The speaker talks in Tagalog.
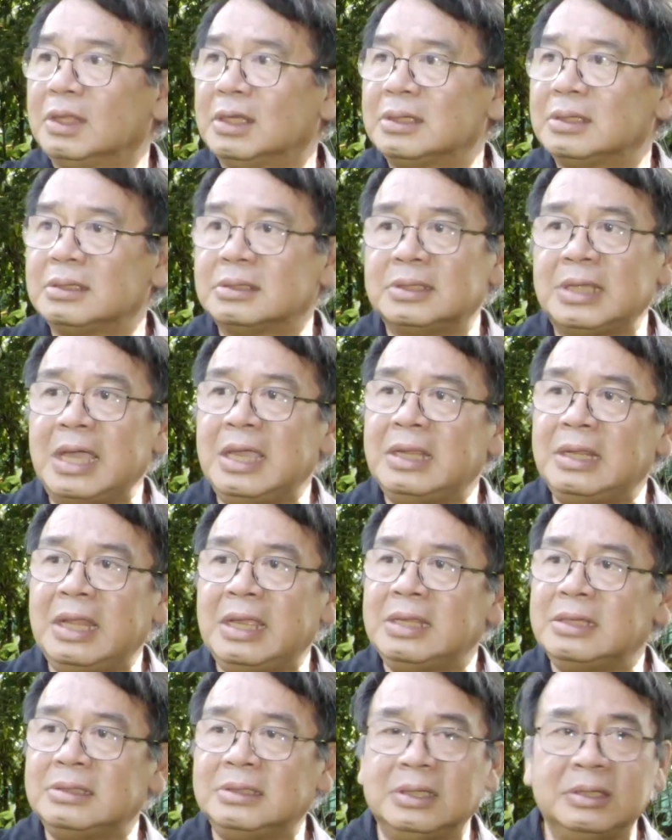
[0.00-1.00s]

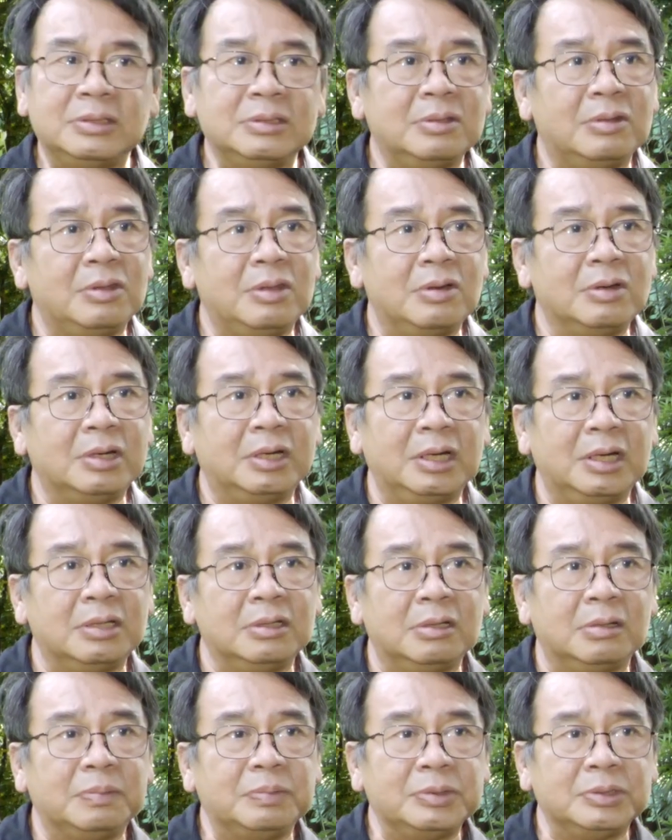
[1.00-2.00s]
Silence is no longer
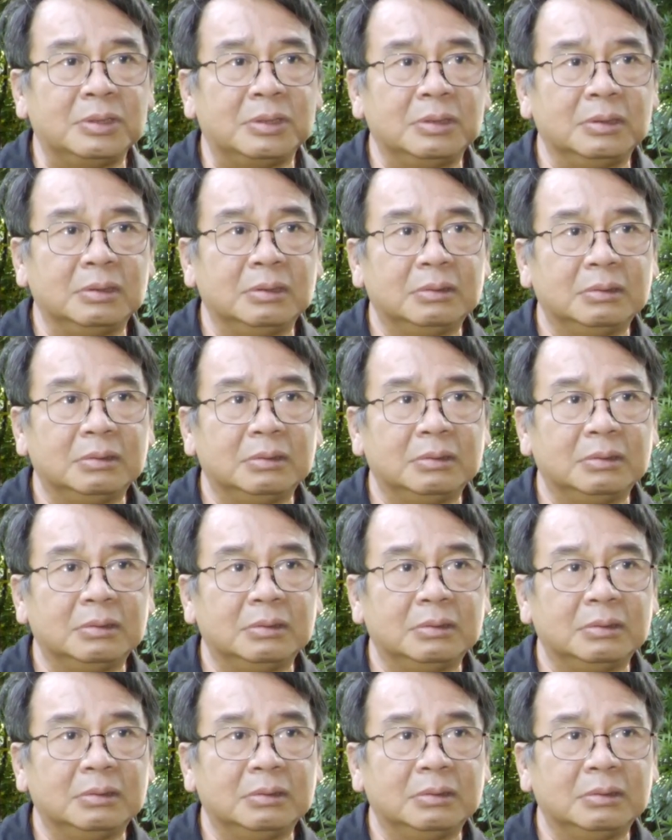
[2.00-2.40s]
an option.